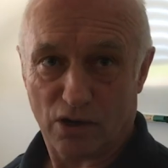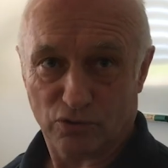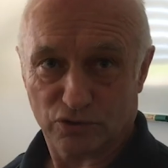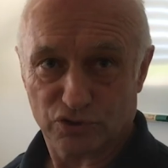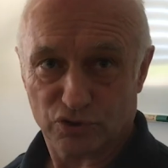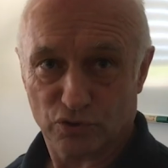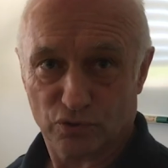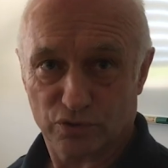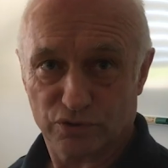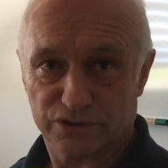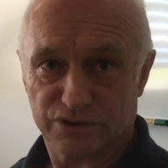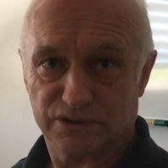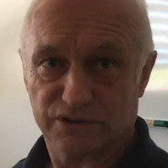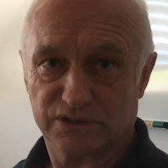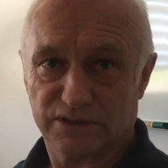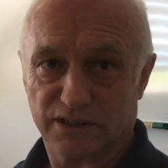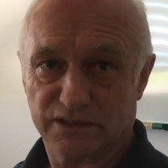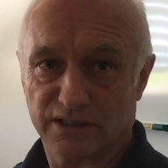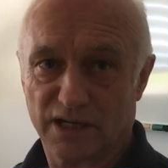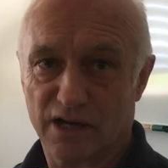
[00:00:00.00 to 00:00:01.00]

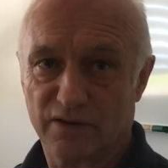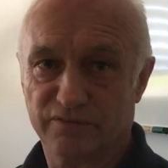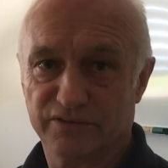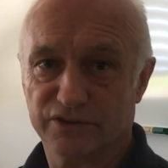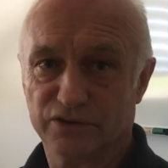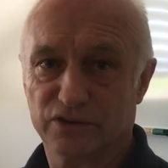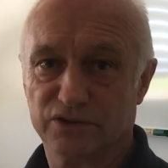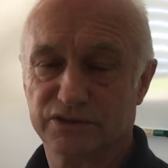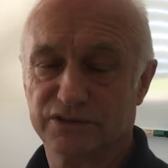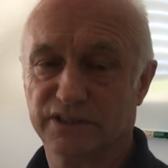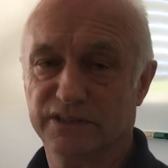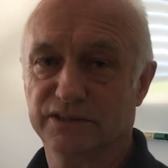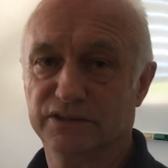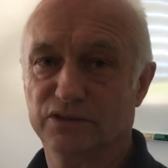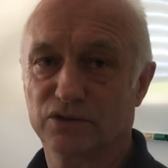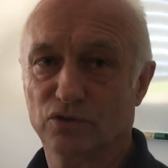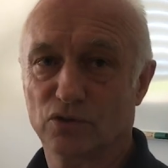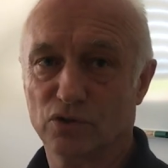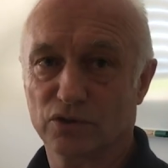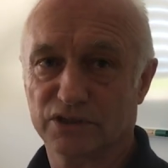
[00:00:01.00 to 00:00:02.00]
auslösen. Dann haben wir noch den
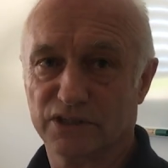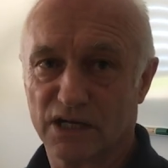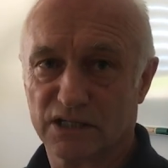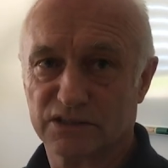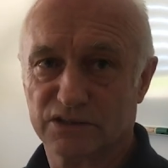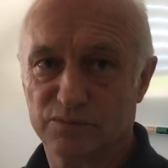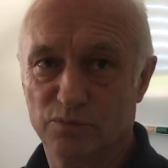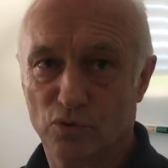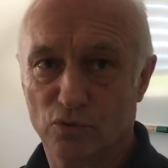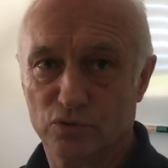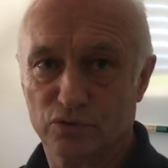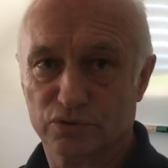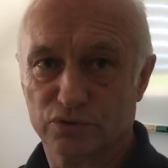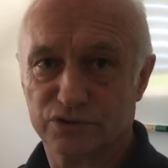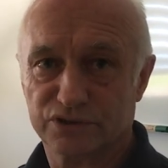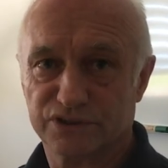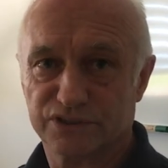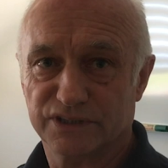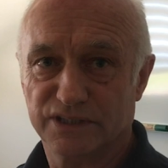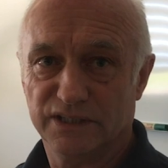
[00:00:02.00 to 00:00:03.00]

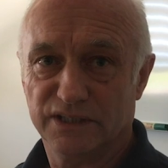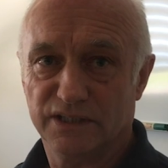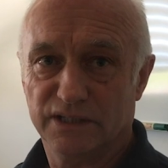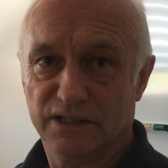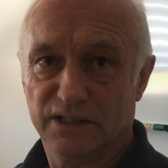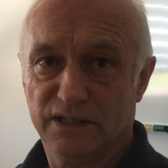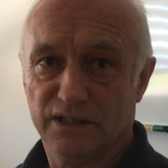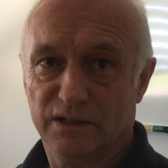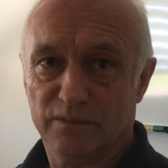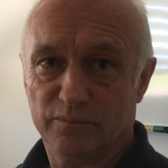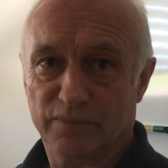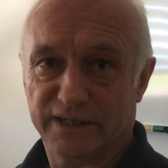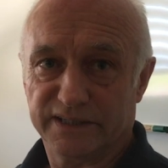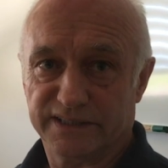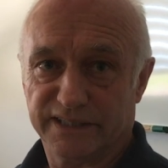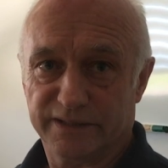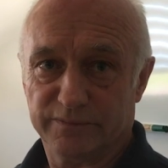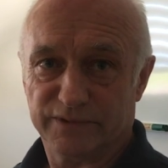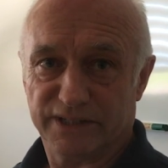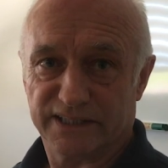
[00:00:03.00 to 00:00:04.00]
Kontaktmodus, bei
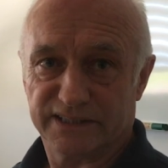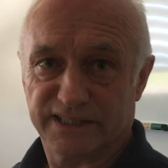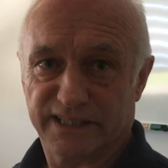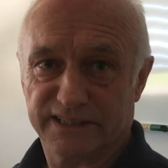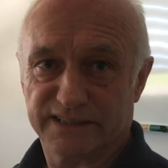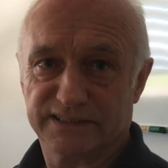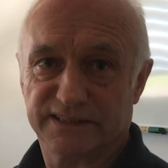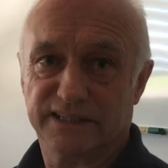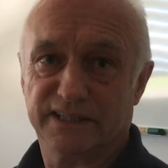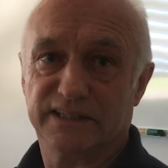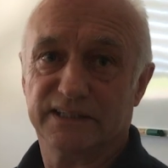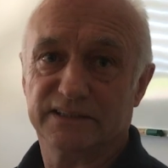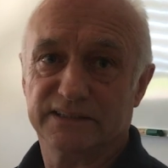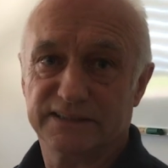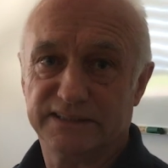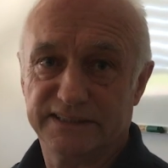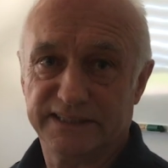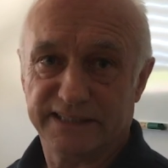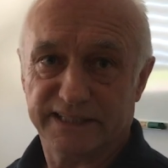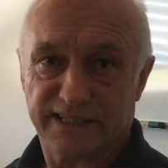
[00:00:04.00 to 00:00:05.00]
dem der Taser
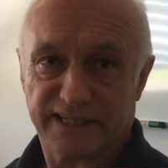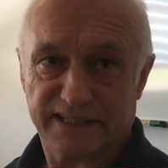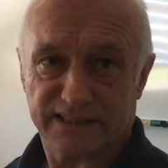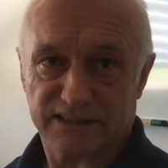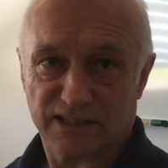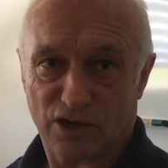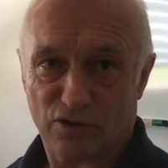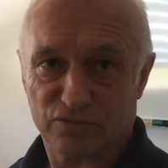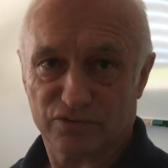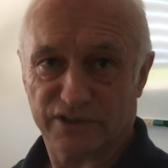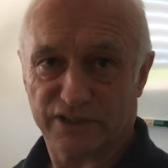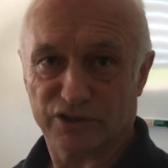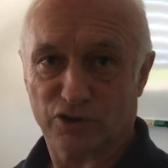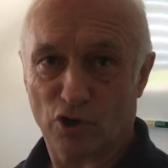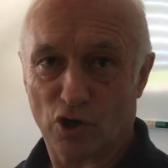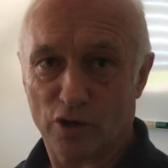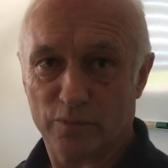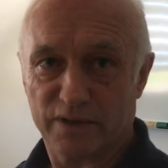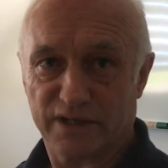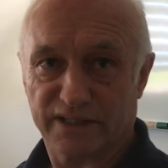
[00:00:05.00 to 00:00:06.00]
direkt auf den
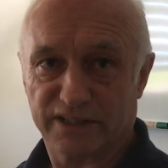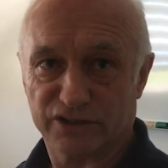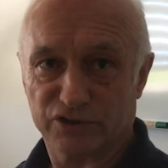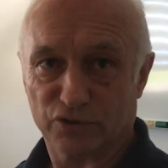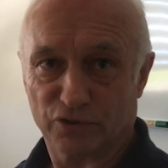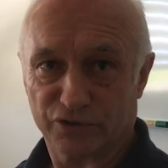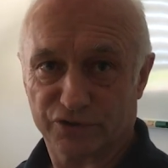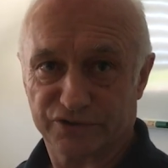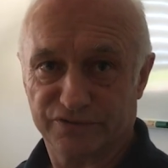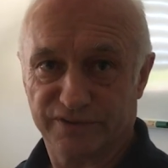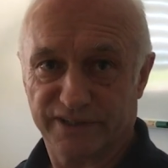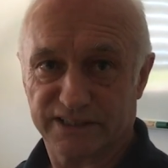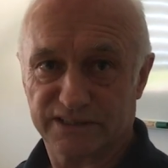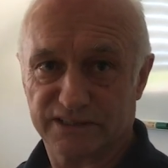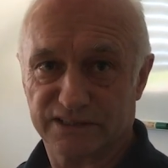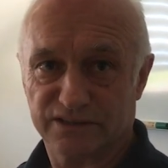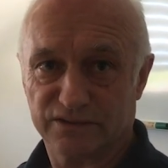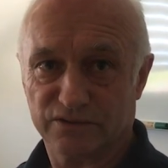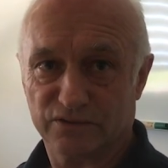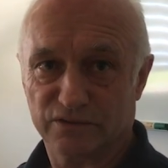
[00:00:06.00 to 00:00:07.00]
Körper gedrückt
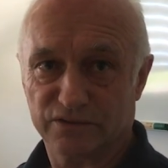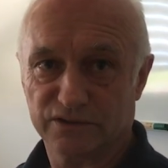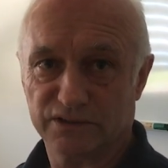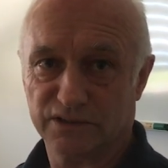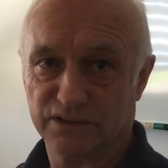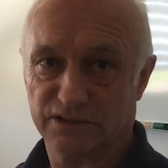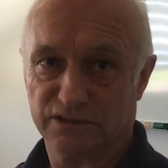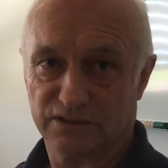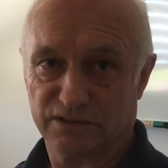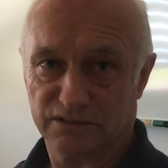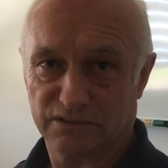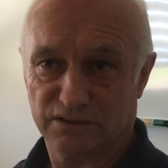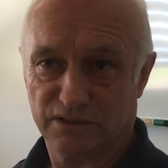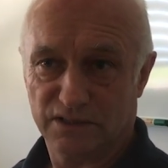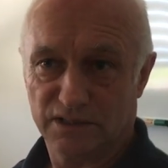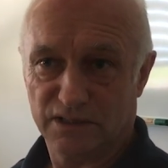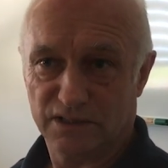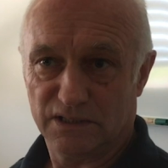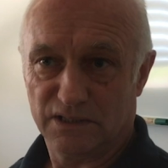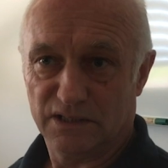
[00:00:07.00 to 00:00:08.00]
wird und äh,
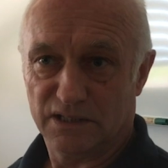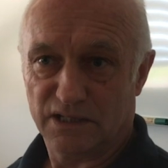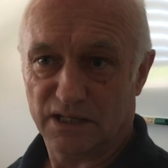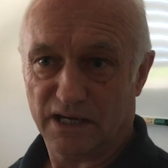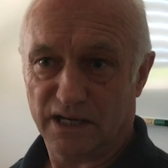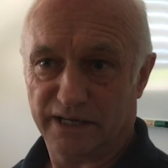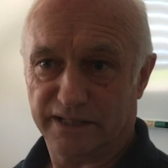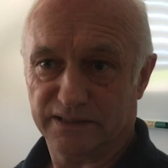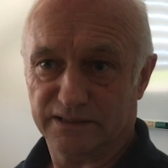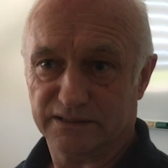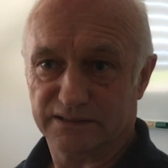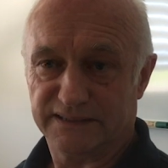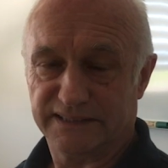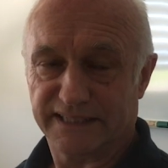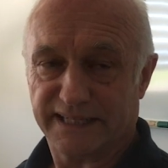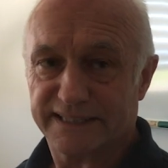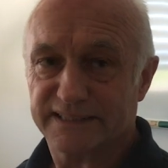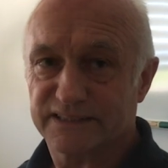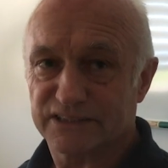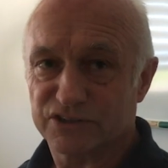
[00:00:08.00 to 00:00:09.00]
ein
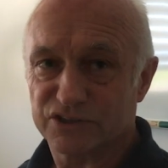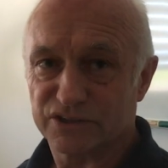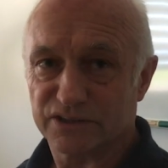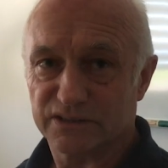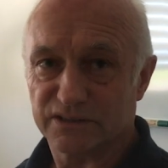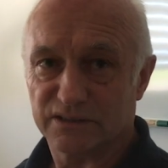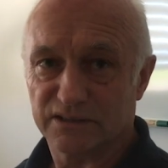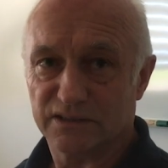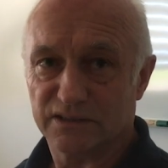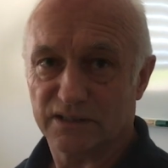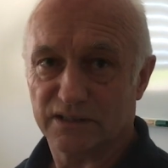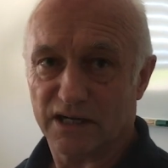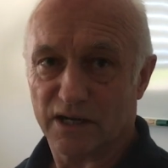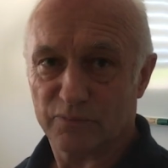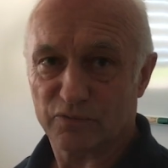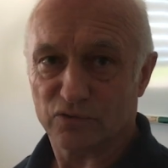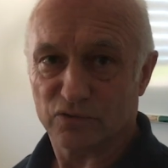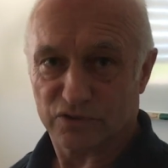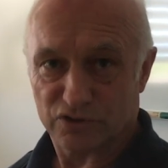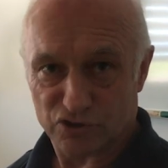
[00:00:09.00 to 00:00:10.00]
direktes,
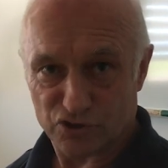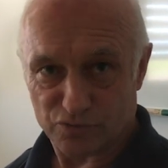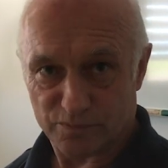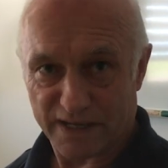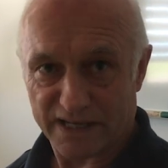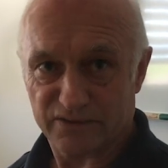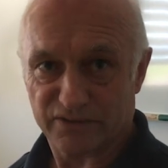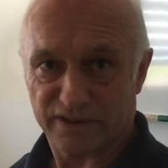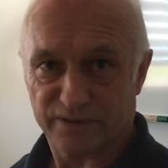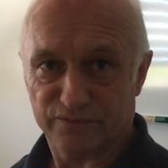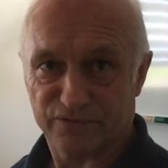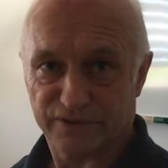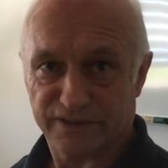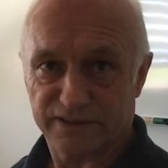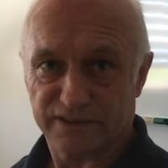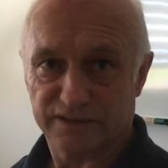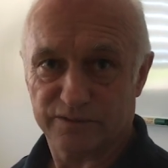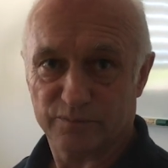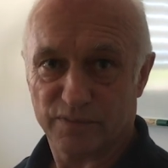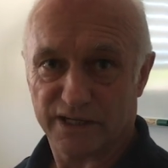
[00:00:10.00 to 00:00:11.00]
absolutes
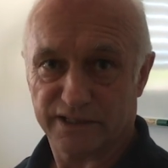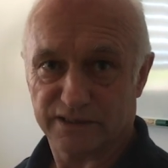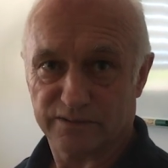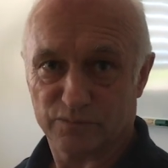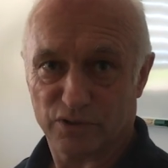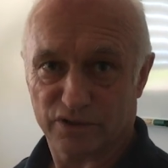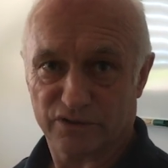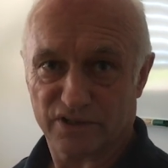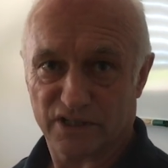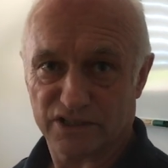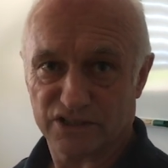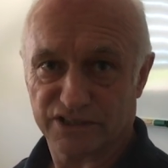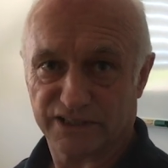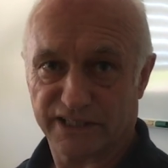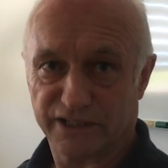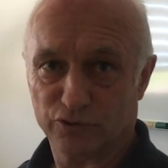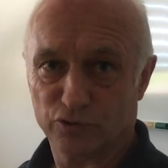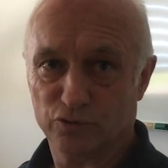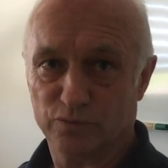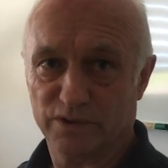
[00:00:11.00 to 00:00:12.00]
Schmerzempfinden bei dem polizeilichen
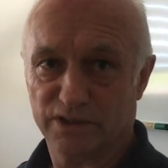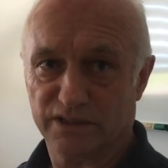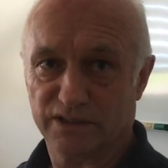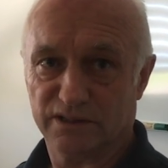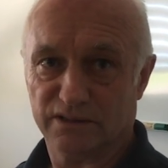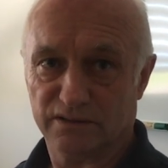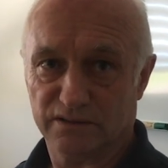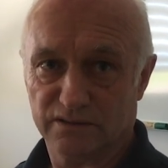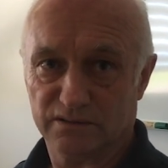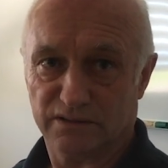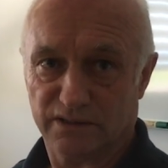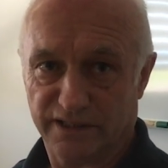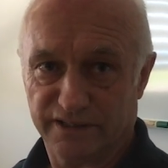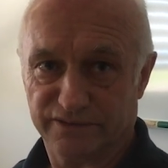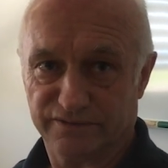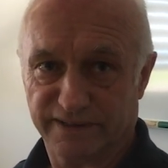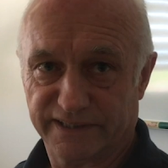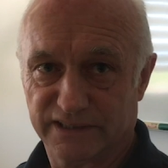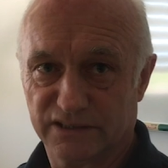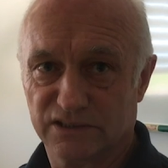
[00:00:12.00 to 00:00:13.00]
Gegenüber
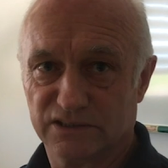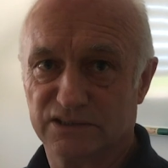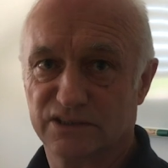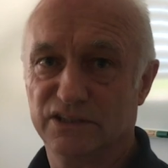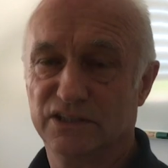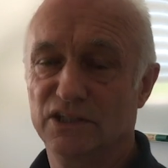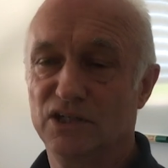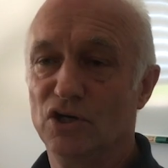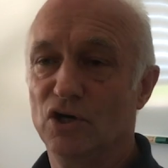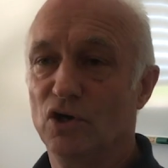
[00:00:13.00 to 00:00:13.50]
entwickelt.